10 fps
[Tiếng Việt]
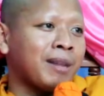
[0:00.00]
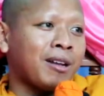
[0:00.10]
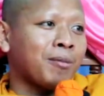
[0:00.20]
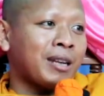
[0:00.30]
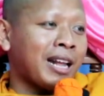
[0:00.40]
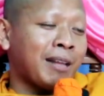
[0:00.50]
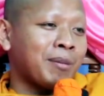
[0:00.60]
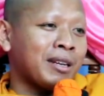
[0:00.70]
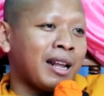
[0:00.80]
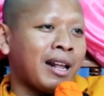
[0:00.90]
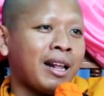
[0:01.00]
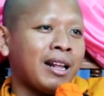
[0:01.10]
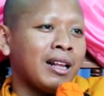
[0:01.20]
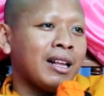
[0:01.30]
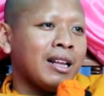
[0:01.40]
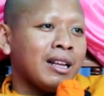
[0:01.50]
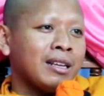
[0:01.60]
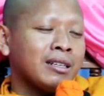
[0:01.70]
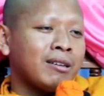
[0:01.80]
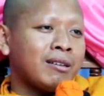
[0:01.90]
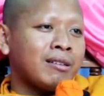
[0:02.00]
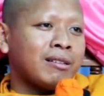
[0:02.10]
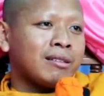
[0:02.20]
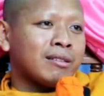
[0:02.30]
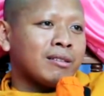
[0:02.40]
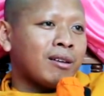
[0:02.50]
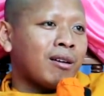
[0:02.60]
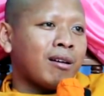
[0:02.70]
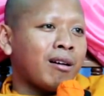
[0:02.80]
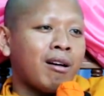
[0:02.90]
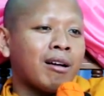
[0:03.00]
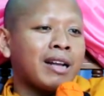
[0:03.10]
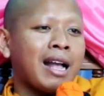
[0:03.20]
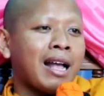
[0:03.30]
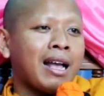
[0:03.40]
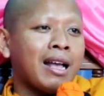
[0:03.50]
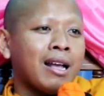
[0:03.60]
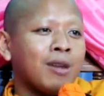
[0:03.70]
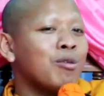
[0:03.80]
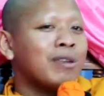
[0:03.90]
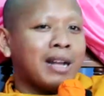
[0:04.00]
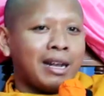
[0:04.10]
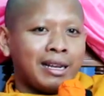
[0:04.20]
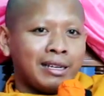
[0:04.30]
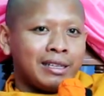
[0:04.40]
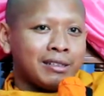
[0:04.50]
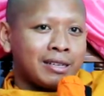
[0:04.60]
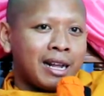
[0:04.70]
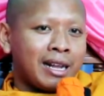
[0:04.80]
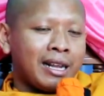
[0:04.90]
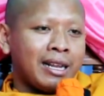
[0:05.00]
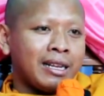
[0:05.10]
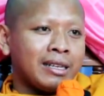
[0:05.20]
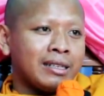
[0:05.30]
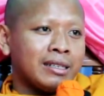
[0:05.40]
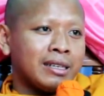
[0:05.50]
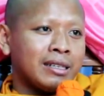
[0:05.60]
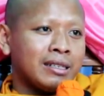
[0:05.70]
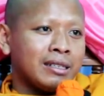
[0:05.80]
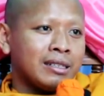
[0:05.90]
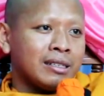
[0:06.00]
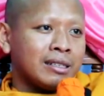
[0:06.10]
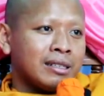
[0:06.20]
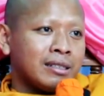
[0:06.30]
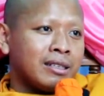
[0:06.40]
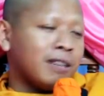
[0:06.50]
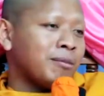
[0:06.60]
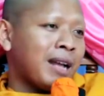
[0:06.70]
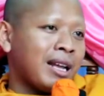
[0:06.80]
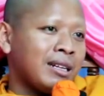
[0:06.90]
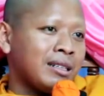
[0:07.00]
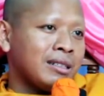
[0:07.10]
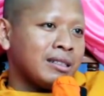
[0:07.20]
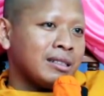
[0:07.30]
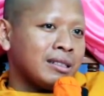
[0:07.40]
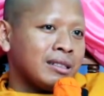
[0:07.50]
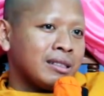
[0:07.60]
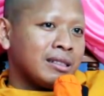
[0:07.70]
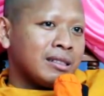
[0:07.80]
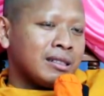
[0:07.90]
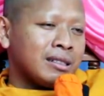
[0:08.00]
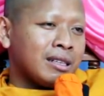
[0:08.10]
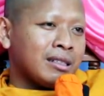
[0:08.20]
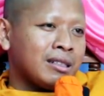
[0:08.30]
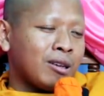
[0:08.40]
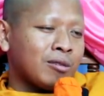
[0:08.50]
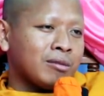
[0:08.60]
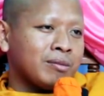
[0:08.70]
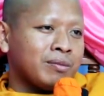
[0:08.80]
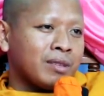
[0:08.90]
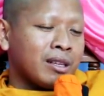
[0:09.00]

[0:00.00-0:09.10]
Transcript: mau pana có orca huông hai từ đây chẳng bán nơi nông